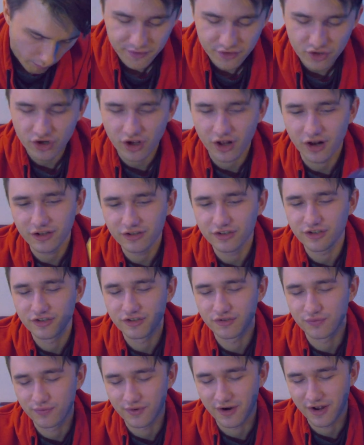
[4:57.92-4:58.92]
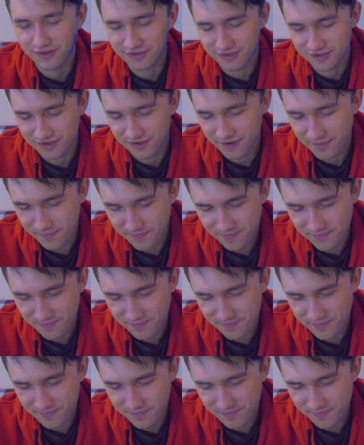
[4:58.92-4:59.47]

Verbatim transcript: Шоколад из Франции.